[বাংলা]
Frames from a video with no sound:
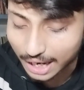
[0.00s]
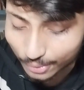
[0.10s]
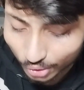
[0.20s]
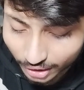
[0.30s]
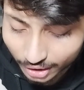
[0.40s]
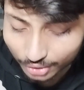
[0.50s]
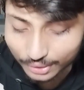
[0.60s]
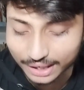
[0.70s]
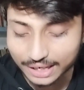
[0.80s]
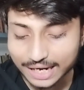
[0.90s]
আই ওয়ান্ডার
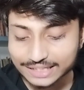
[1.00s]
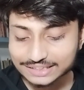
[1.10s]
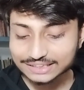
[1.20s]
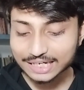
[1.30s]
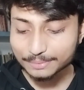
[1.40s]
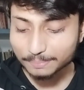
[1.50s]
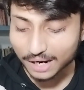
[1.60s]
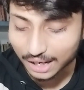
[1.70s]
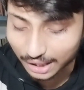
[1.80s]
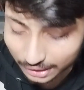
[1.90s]
হোয়ার লাইজ দাই
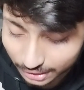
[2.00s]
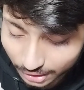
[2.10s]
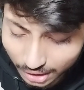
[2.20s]
পাথ